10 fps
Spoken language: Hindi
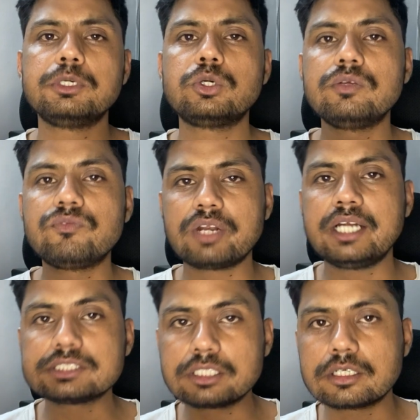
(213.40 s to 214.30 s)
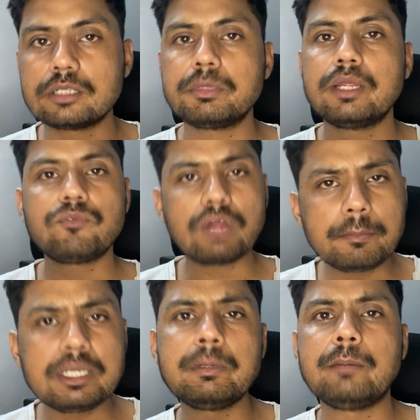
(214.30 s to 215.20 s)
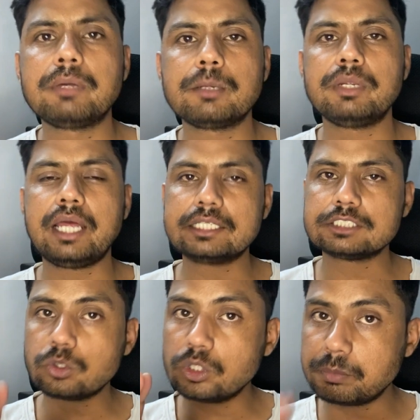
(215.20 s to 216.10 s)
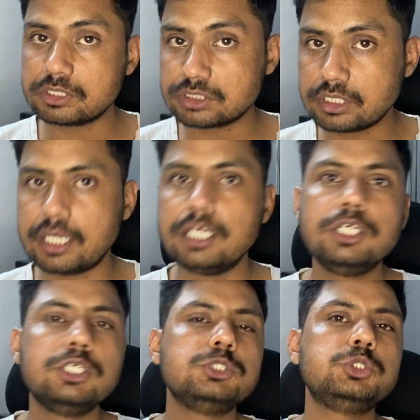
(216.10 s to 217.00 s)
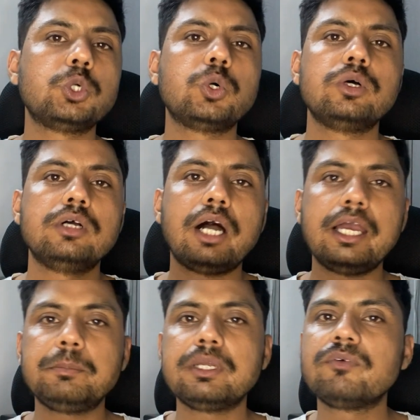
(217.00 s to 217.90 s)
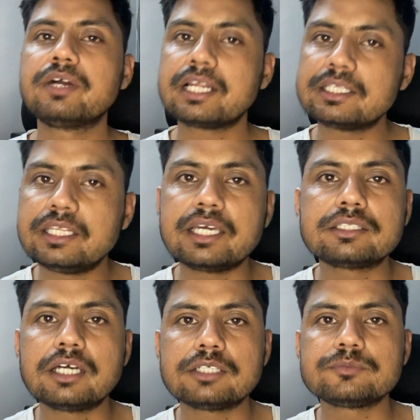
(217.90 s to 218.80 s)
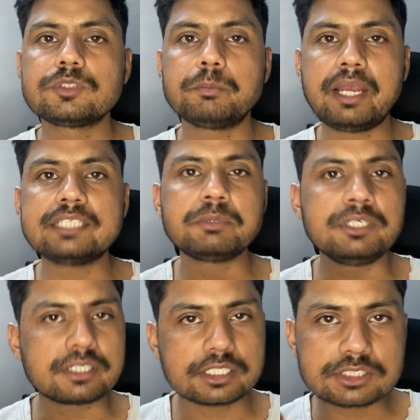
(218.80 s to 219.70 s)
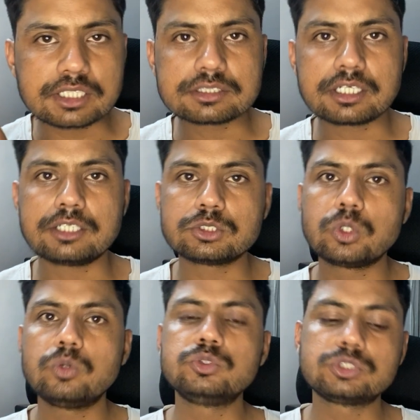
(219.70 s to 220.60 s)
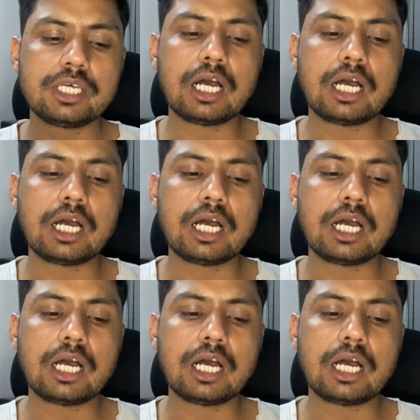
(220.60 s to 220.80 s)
में कोई फ्रेंड सर्कल में फैमिली मेम्बर में ऐसा कोई पर्सन है जो आईपीएल वगैरह देखता है मैच में इंटरेस्ट रखता है तो उससे